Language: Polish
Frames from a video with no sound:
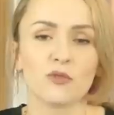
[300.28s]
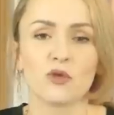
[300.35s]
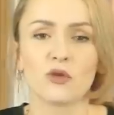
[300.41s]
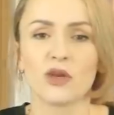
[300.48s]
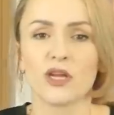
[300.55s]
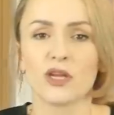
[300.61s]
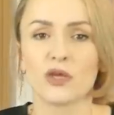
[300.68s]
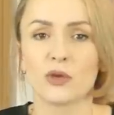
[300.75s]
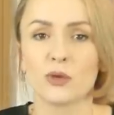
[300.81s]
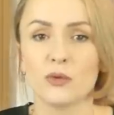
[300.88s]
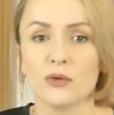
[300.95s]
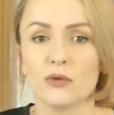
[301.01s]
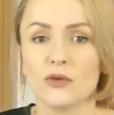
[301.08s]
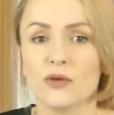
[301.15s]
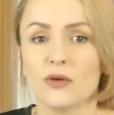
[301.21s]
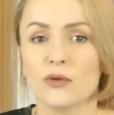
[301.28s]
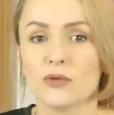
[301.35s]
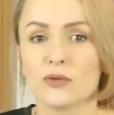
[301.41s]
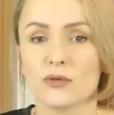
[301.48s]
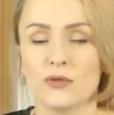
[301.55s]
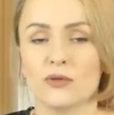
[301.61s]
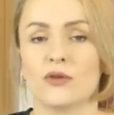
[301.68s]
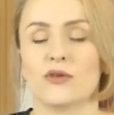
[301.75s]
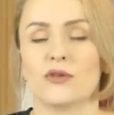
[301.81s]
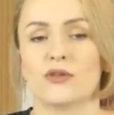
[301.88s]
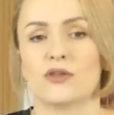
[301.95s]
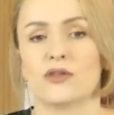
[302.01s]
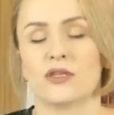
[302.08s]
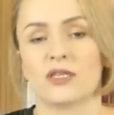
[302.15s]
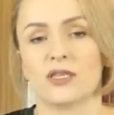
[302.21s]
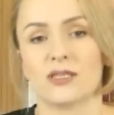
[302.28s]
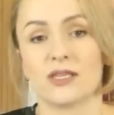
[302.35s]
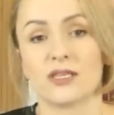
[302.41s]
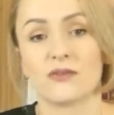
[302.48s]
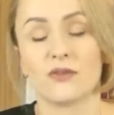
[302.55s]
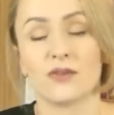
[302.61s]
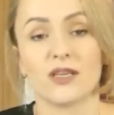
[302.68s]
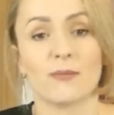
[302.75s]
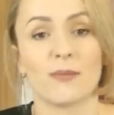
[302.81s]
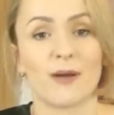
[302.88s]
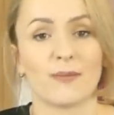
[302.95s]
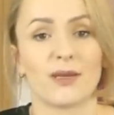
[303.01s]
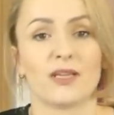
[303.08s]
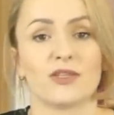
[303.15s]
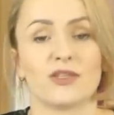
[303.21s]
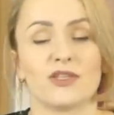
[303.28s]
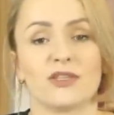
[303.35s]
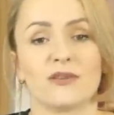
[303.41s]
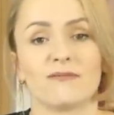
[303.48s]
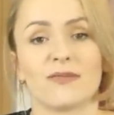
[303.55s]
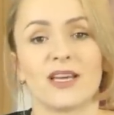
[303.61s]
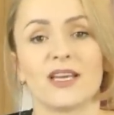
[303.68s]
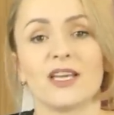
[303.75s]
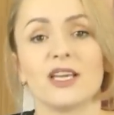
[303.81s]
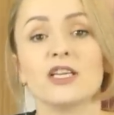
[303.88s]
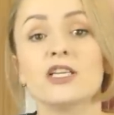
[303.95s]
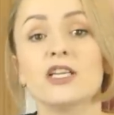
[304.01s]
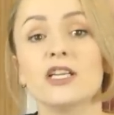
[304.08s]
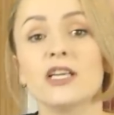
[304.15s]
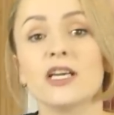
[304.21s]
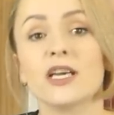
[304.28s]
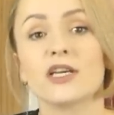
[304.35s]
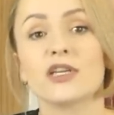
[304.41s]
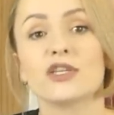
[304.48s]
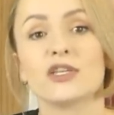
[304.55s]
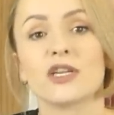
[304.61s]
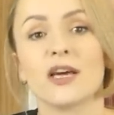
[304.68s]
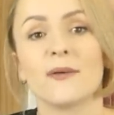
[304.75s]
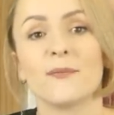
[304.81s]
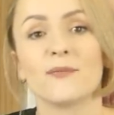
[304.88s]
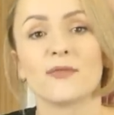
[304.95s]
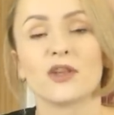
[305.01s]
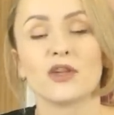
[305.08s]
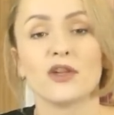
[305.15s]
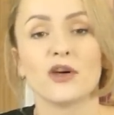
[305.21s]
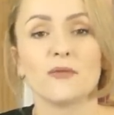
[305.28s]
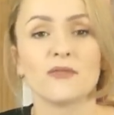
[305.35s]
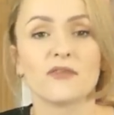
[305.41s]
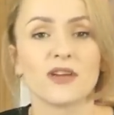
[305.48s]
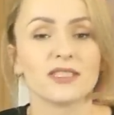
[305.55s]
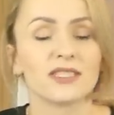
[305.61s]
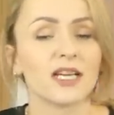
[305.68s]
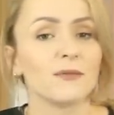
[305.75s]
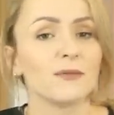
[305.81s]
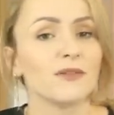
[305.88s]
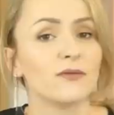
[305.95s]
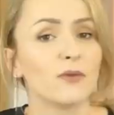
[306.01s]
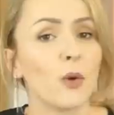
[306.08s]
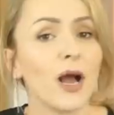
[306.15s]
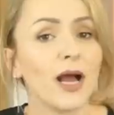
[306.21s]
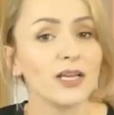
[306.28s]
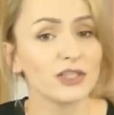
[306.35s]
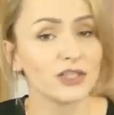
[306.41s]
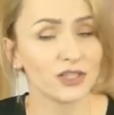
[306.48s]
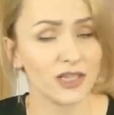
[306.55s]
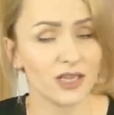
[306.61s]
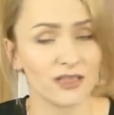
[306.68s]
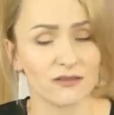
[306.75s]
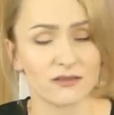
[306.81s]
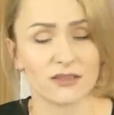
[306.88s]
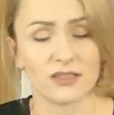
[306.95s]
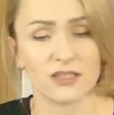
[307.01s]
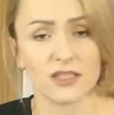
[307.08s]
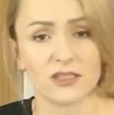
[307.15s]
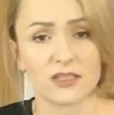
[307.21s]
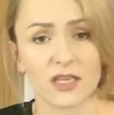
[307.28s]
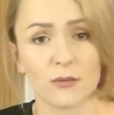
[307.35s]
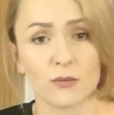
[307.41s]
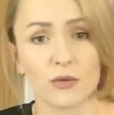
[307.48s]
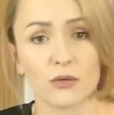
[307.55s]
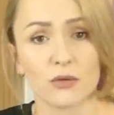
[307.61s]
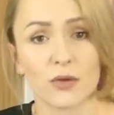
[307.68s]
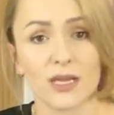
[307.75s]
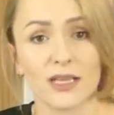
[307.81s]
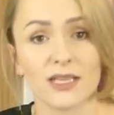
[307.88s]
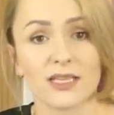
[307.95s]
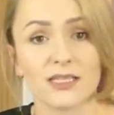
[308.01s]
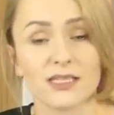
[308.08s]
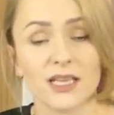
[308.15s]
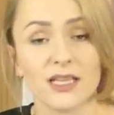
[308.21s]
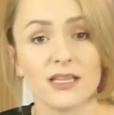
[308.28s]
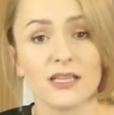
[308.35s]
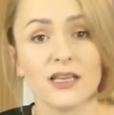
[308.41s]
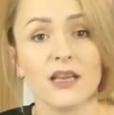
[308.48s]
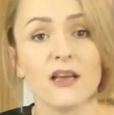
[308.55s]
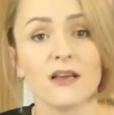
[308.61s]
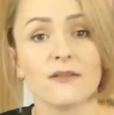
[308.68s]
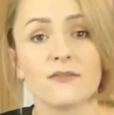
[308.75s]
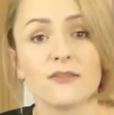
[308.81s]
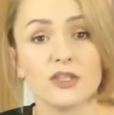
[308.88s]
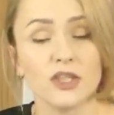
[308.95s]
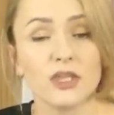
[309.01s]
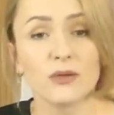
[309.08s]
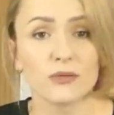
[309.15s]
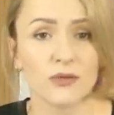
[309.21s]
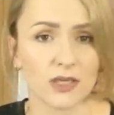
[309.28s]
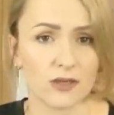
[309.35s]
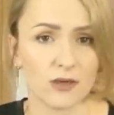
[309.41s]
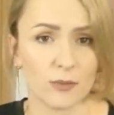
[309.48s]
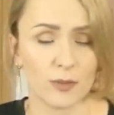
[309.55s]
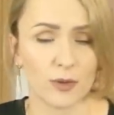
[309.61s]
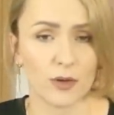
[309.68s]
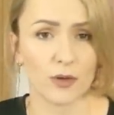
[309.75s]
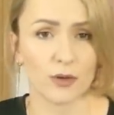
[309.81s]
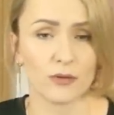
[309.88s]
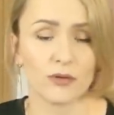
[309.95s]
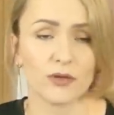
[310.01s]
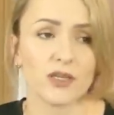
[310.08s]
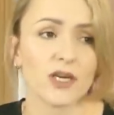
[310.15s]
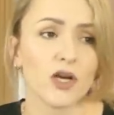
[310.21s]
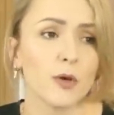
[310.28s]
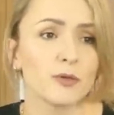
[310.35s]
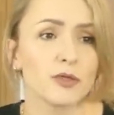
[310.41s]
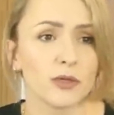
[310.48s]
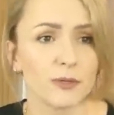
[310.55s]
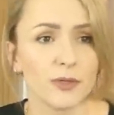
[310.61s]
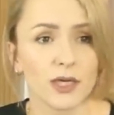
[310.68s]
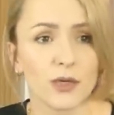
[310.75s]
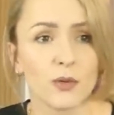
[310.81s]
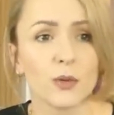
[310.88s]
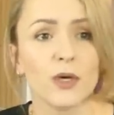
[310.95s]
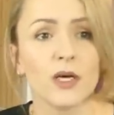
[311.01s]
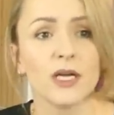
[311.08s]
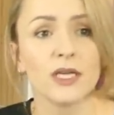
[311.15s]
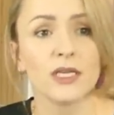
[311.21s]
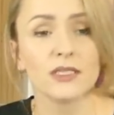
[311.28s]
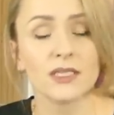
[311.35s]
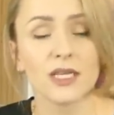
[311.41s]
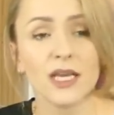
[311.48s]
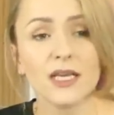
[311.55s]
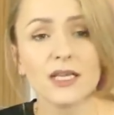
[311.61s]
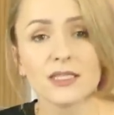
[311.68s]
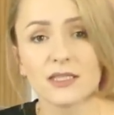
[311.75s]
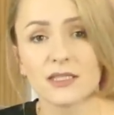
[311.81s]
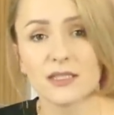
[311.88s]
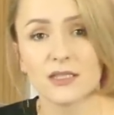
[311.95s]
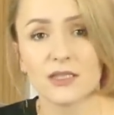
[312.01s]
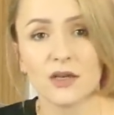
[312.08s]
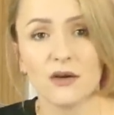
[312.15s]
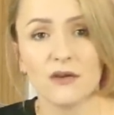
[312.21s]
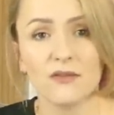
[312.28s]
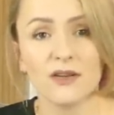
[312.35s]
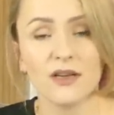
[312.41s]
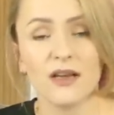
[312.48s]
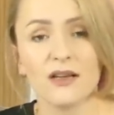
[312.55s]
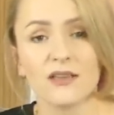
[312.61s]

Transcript: które trudno usunąć ze swojej pamięci. A jeśli jeszcze do domu wracamy właśnie z dzieckiem, które niestety w wyniku tego porodu i jego przebiegu nie jest zdrowe,